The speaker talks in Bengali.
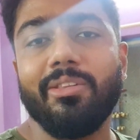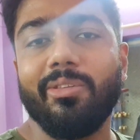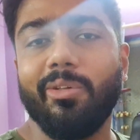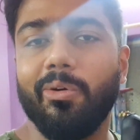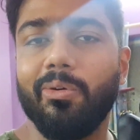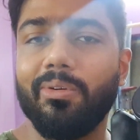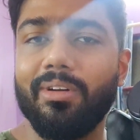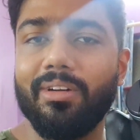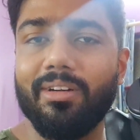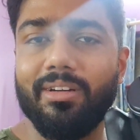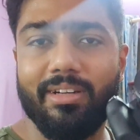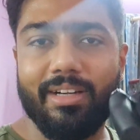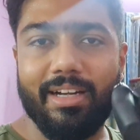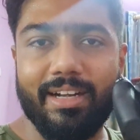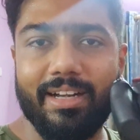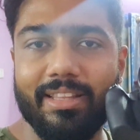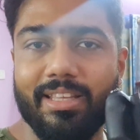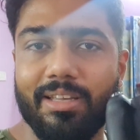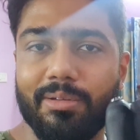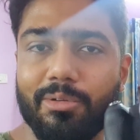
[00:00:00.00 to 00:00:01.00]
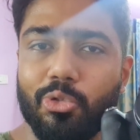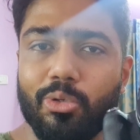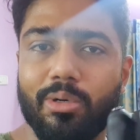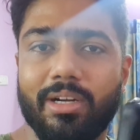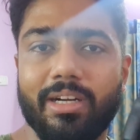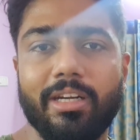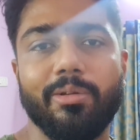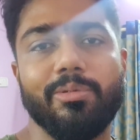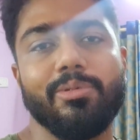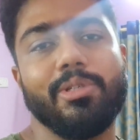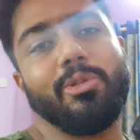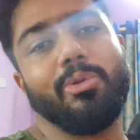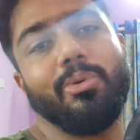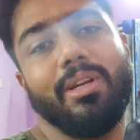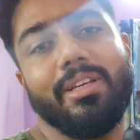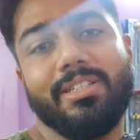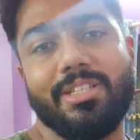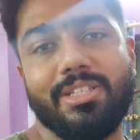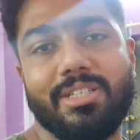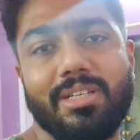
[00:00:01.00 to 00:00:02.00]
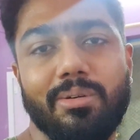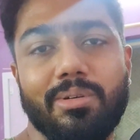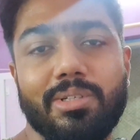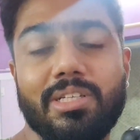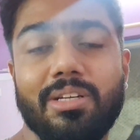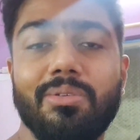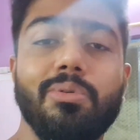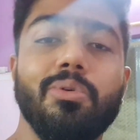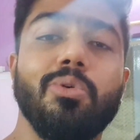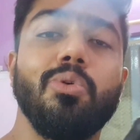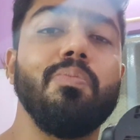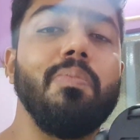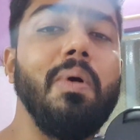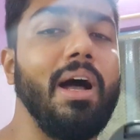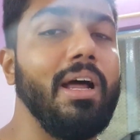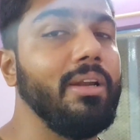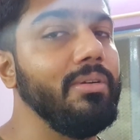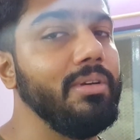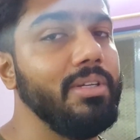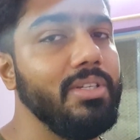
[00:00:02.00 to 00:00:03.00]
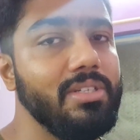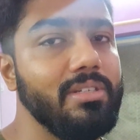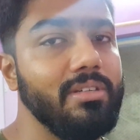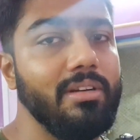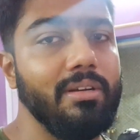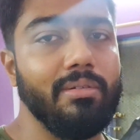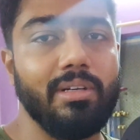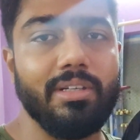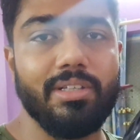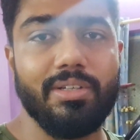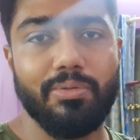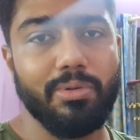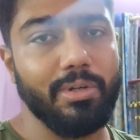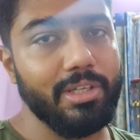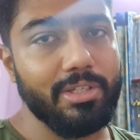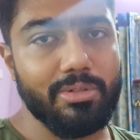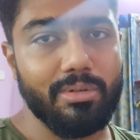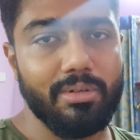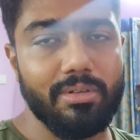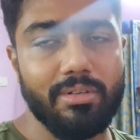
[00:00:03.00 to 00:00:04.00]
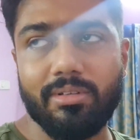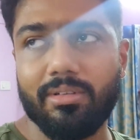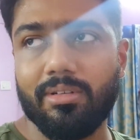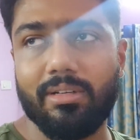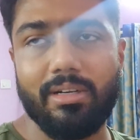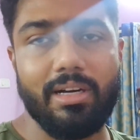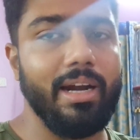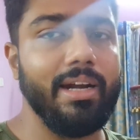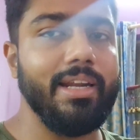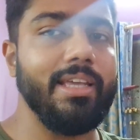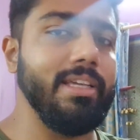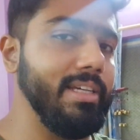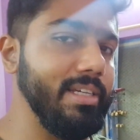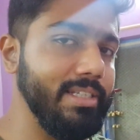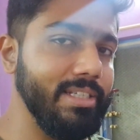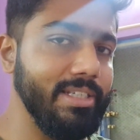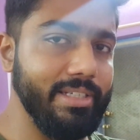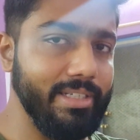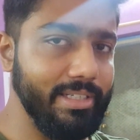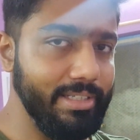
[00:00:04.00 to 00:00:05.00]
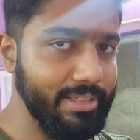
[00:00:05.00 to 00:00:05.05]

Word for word: তখন এটা দিয়ে আমি সোলার এক্লিপসটা তোলার চেষ্টা করেছিলাম এবং খুব ভালো এসেছিলো আমার কাছে ফুটেজগুলো হারিয়ে গেছে